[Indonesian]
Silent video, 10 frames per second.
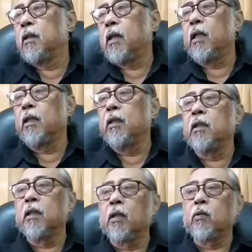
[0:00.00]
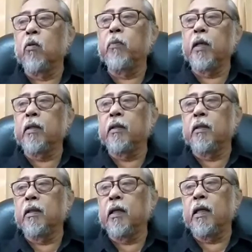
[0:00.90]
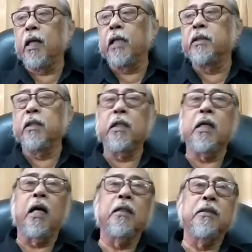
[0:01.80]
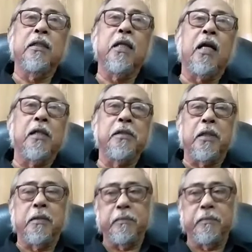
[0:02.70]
Kali ini dengan topik estetika cita rasa